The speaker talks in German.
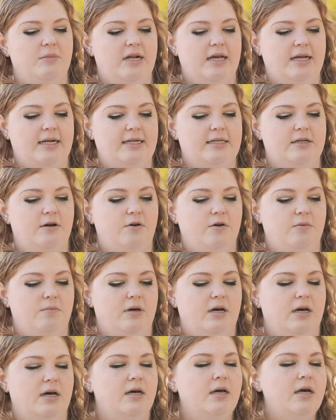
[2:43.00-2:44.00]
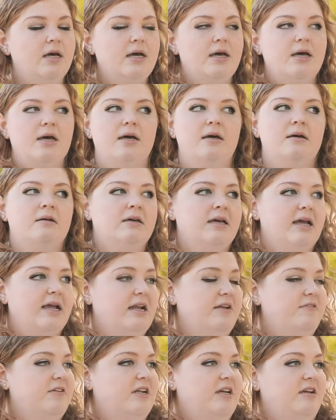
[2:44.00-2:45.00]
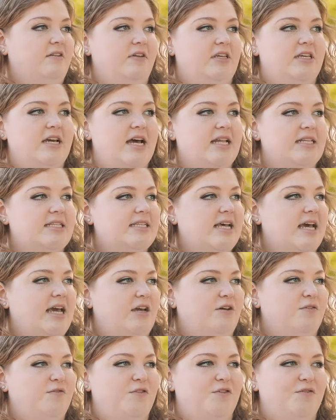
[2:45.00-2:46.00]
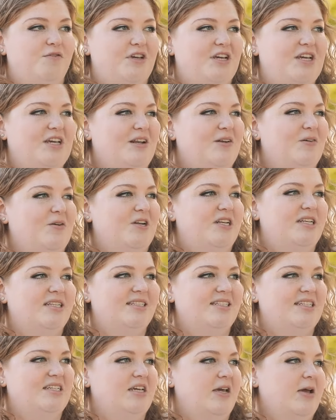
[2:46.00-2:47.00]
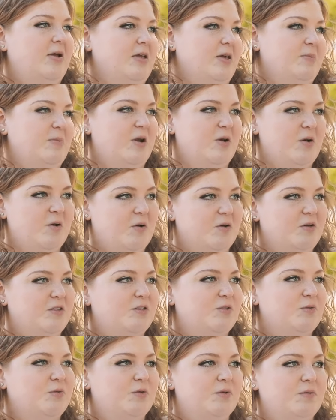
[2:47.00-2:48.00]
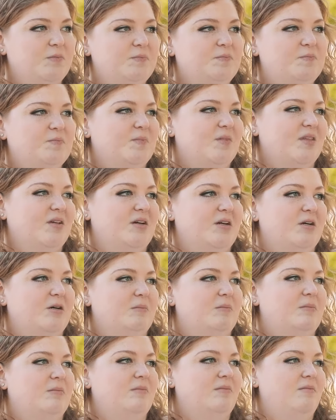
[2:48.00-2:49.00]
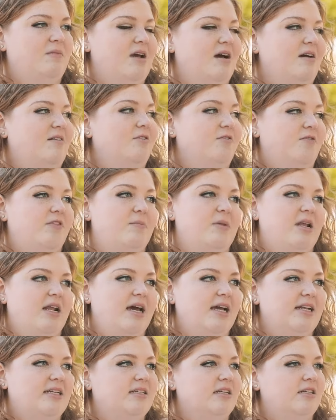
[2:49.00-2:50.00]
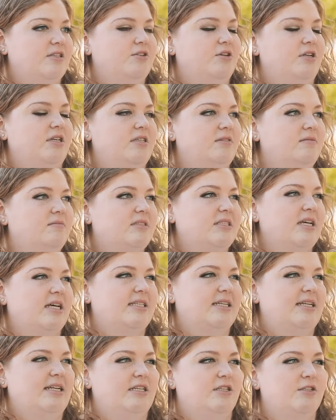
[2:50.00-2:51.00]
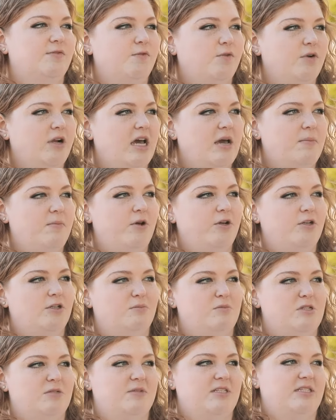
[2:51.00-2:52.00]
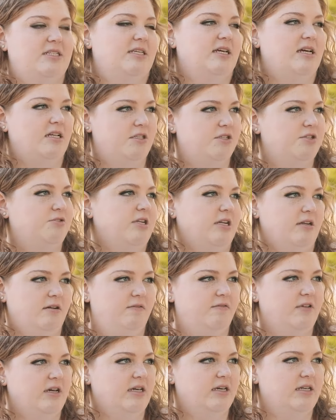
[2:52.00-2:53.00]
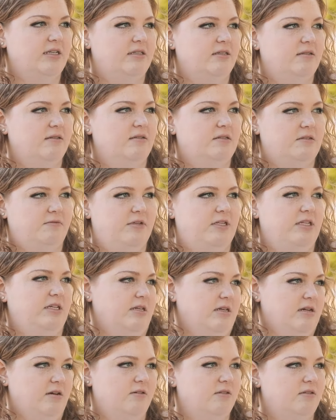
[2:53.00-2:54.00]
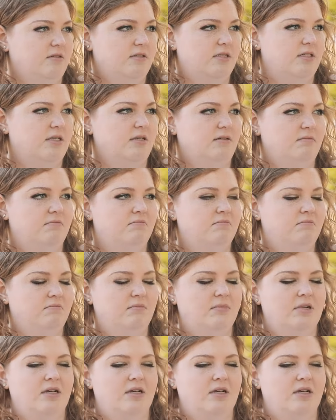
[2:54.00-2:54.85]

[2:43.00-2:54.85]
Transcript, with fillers: man eigentlich auch immer entweder irgendwelche Anzeigen von WG-Leuten, die jemanden Neues suchen. Ähm, ja, und wenn man halt natürlich tatsächlich ins Wohnheim möchte, muss man sich ja ans Studentenwerk richten. Genau. Das wird hier ja auch so sein. Ja.